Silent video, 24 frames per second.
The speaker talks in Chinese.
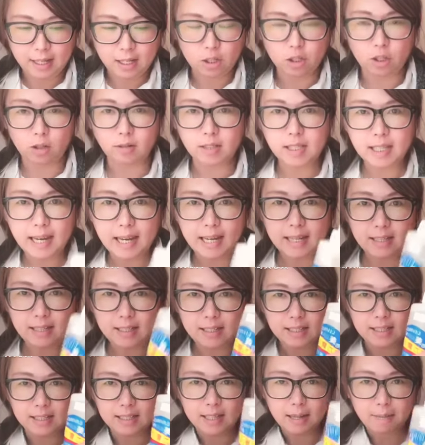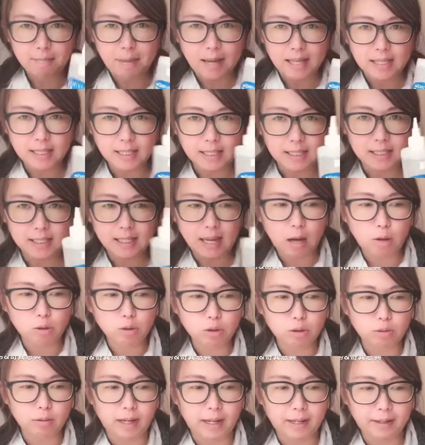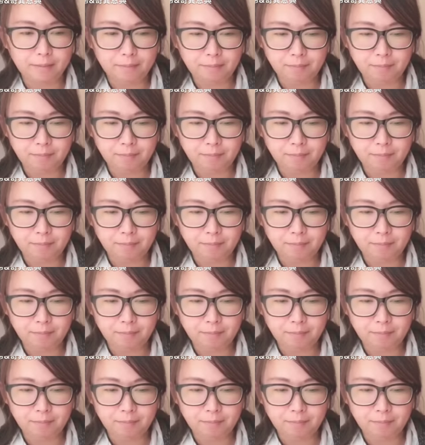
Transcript: 首先，你先把这个胶水，